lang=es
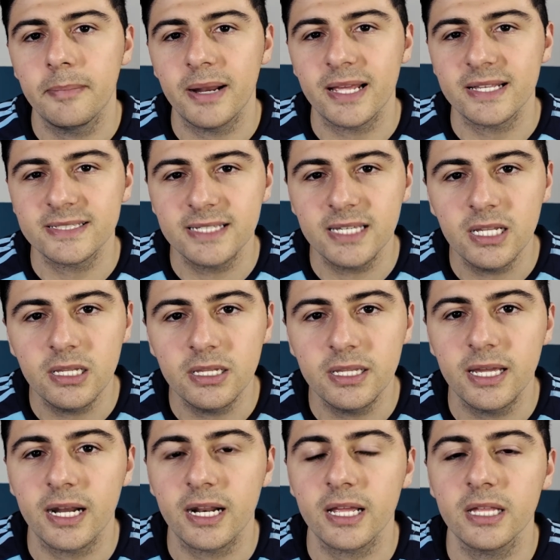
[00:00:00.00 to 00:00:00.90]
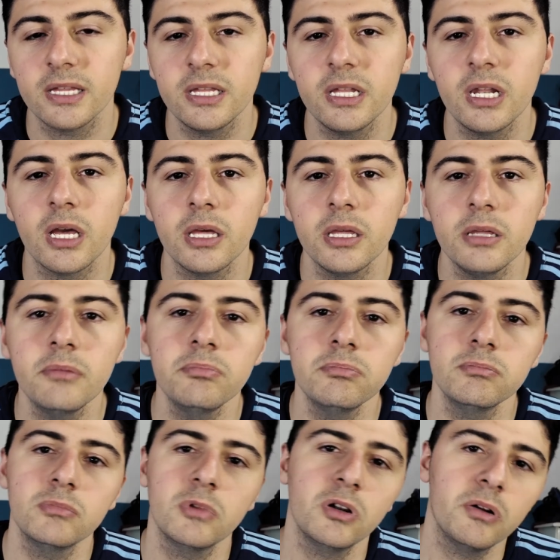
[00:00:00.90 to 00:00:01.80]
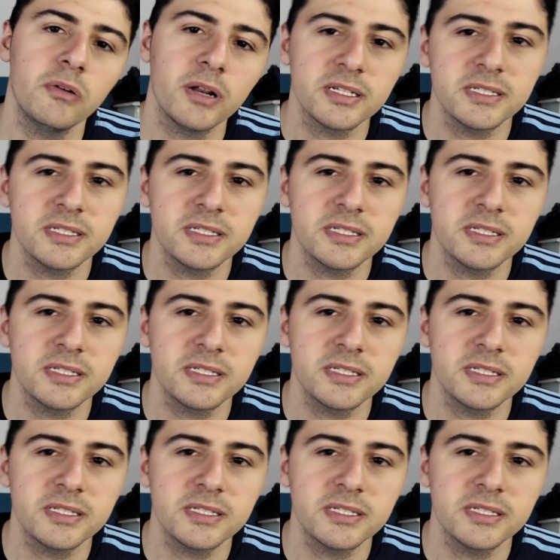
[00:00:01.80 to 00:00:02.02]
Brasil y Argentina, y bueno,